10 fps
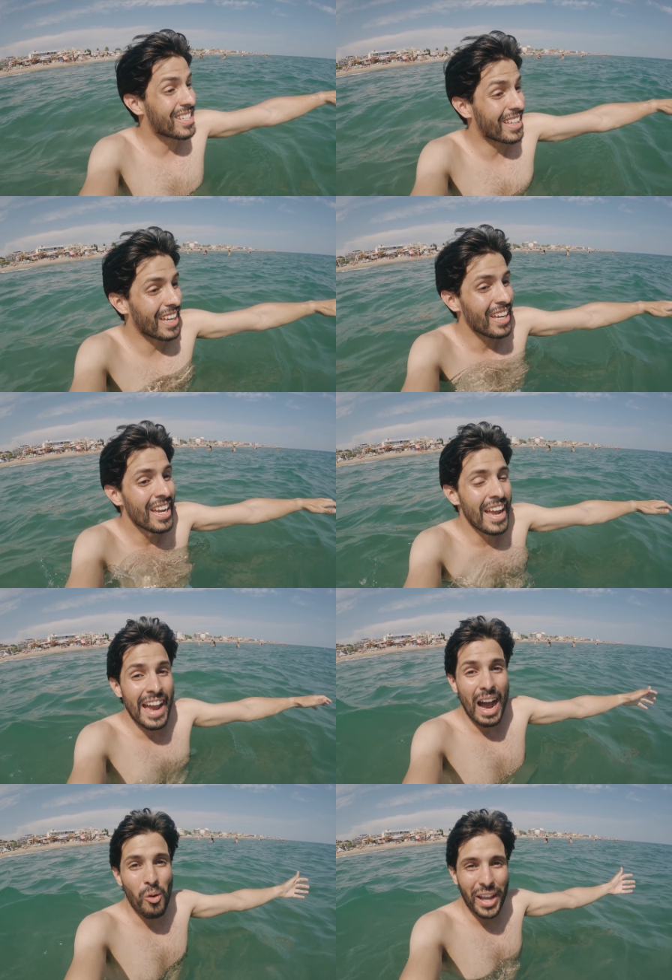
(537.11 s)
Así que,
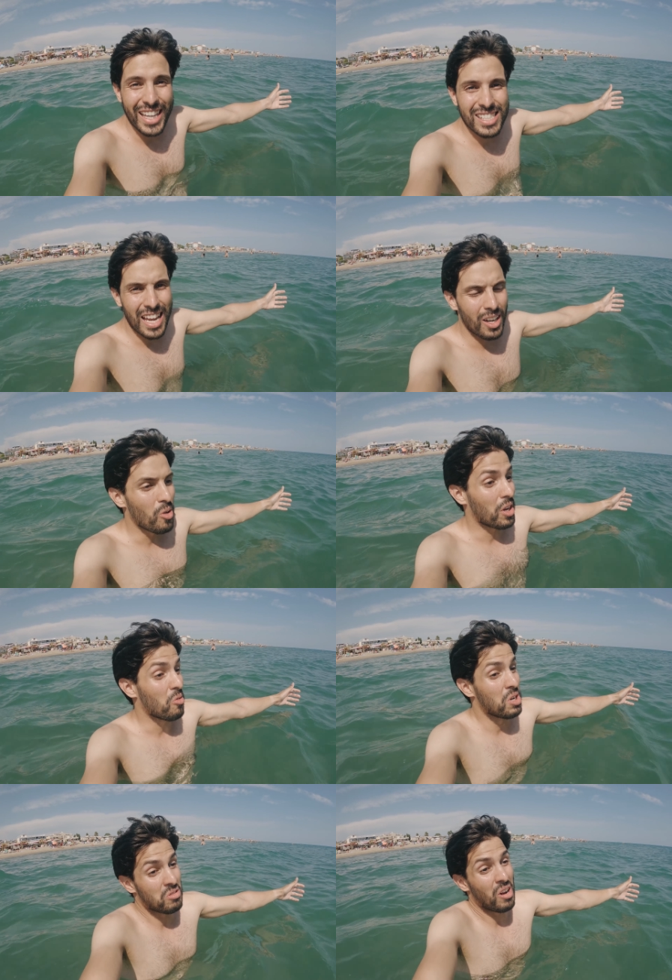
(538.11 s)
aunque es algo
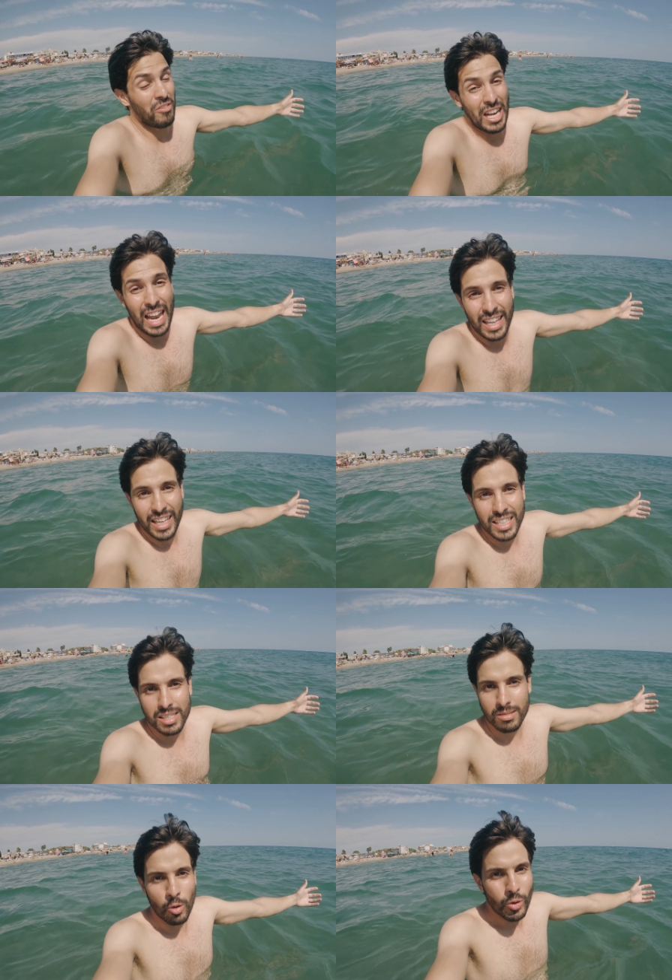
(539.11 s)
que, bueno, al final
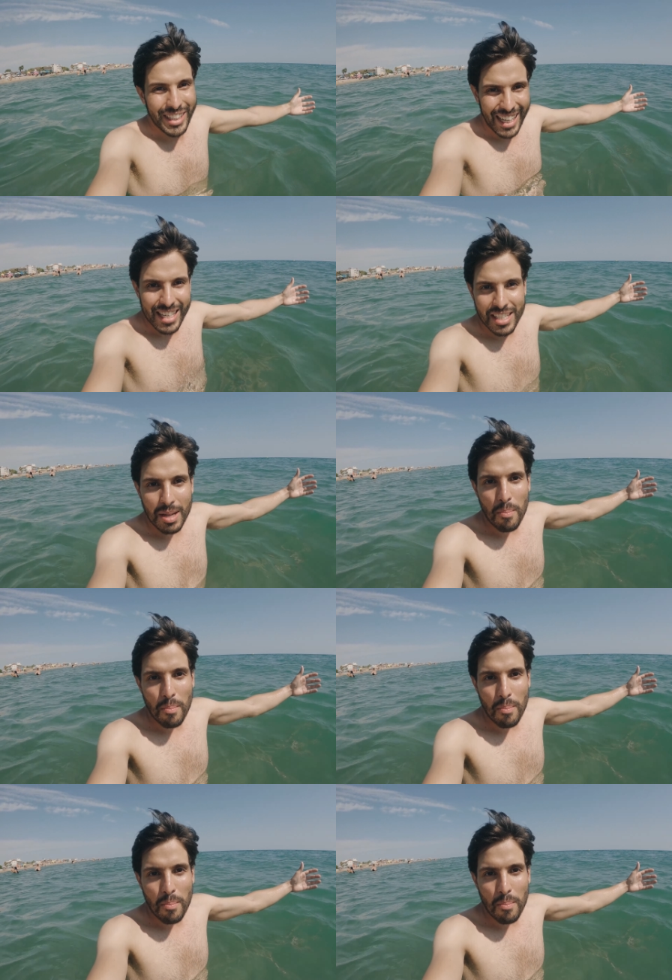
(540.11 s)
es un detalle sin